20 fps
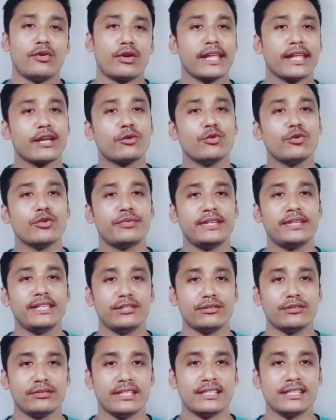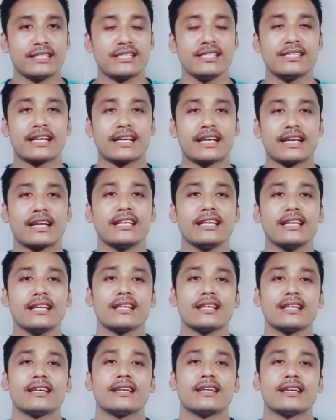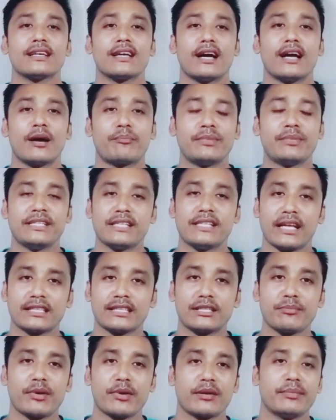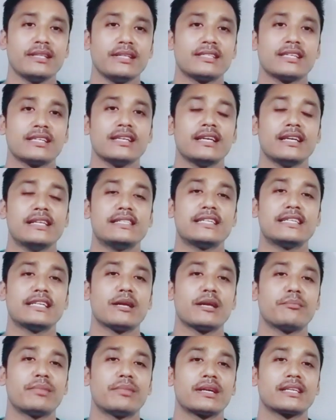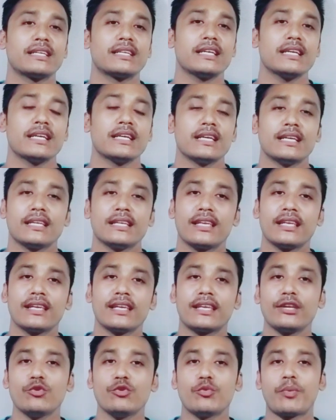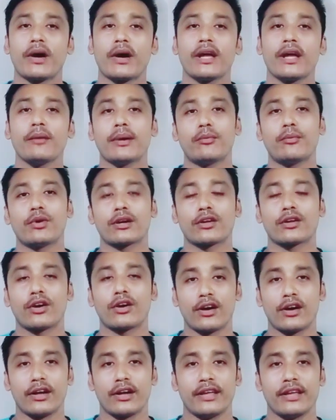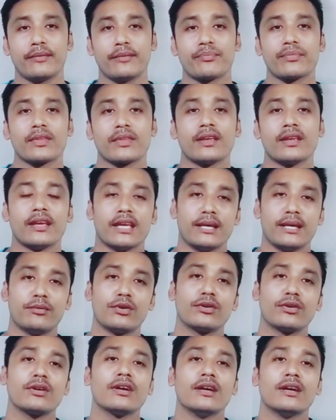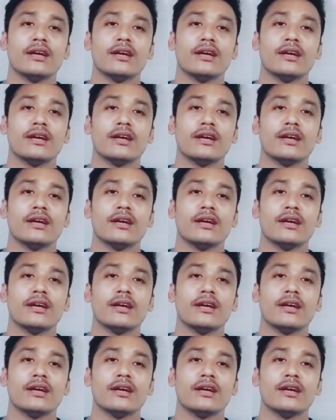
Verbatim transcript: অনেকগুলো ভিডিও দিয়েছি যেখানে আপনি জানতে পারবেন যে এঞ্জেল নাম্বারকে কি কি উপায়ে ব্যবহার করা হয় এবং